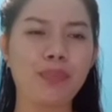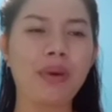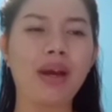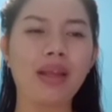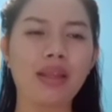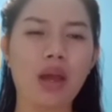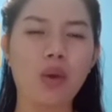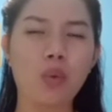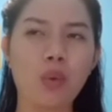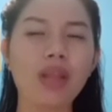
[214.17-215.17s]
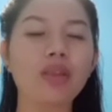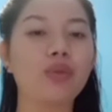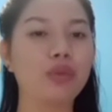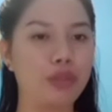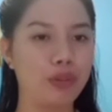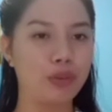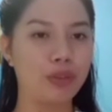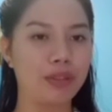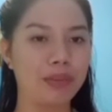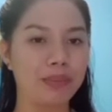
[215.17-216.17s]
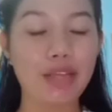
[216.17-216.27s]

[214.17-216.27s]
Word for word: pengetahuan khusus.